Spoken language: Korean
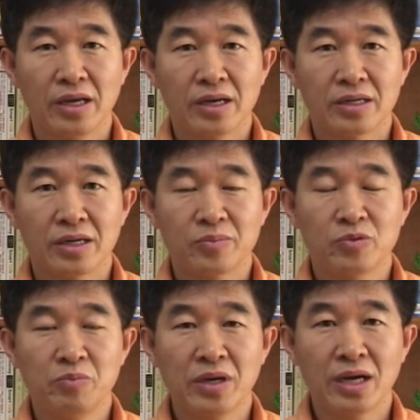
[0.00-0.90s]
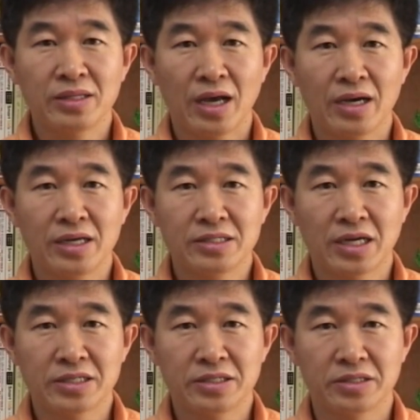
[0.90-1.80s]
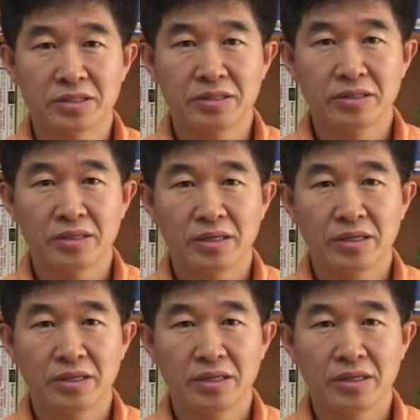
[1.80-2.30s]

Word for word: 그러나 분명한 한 가지 사실은